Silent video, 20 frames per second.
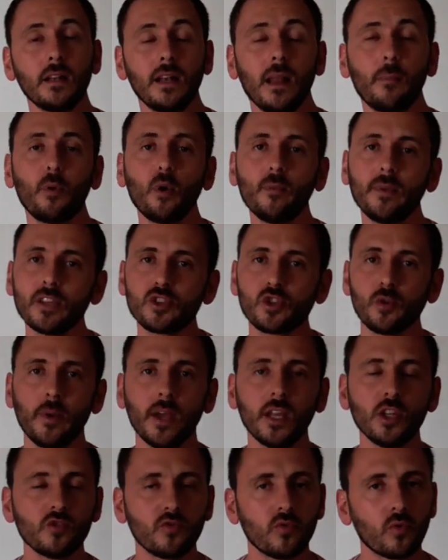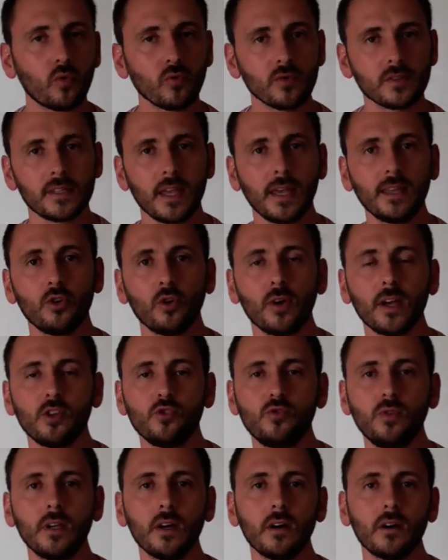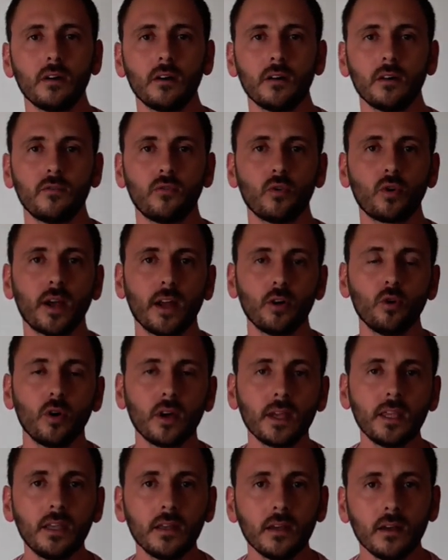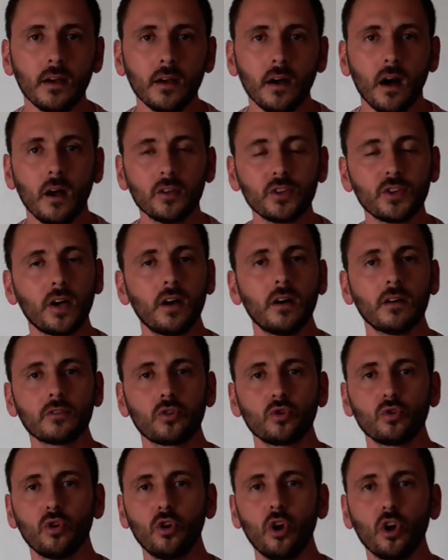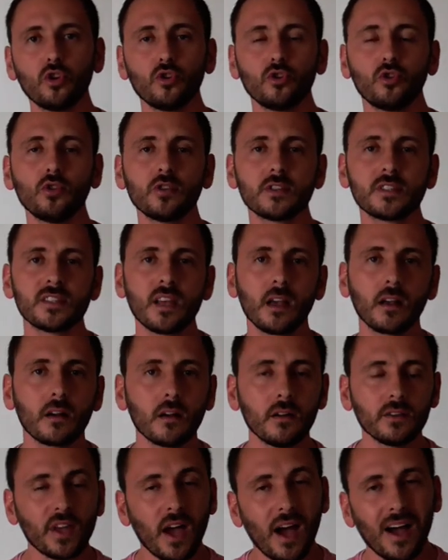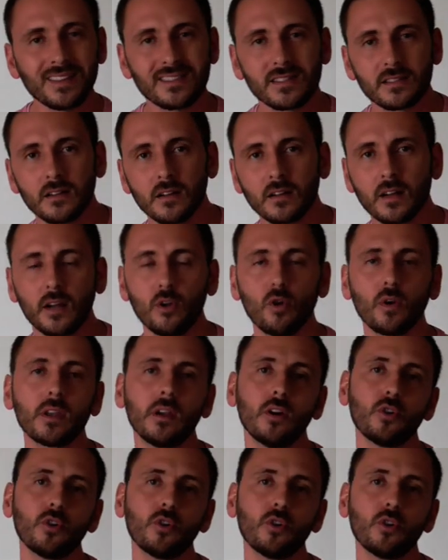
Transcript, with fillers: La première semaine, je vous conseille de réduire euh, vos calories en 30 de l'ordre de 50 à 100 calories.